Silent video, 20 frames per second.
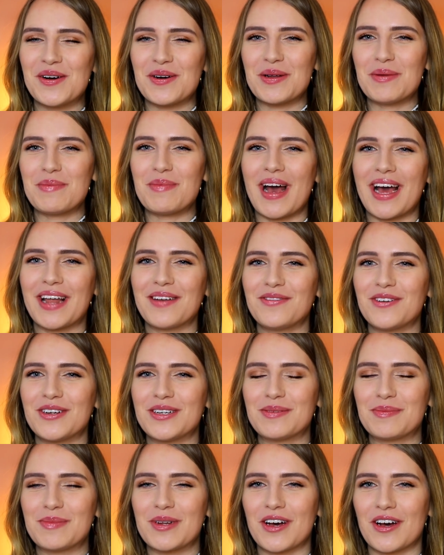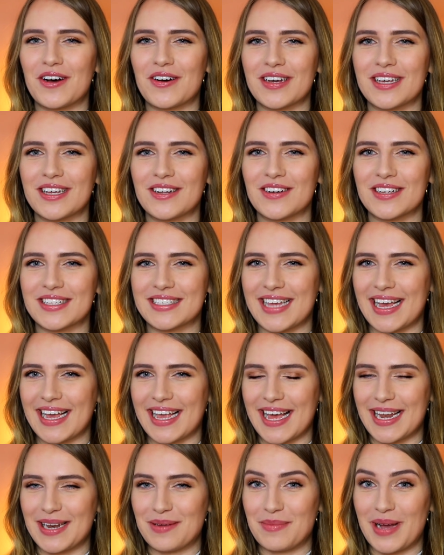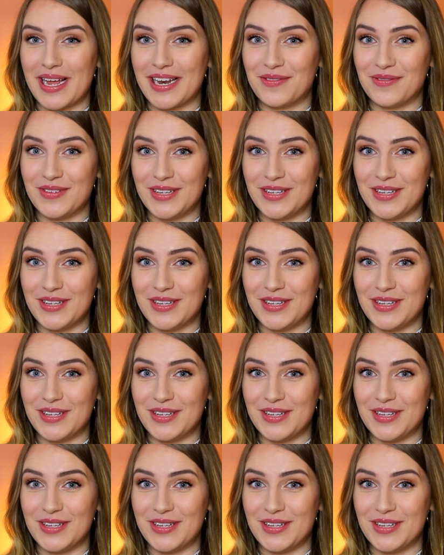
Und beantwortet mir doch auch hier noch sehr gerne meine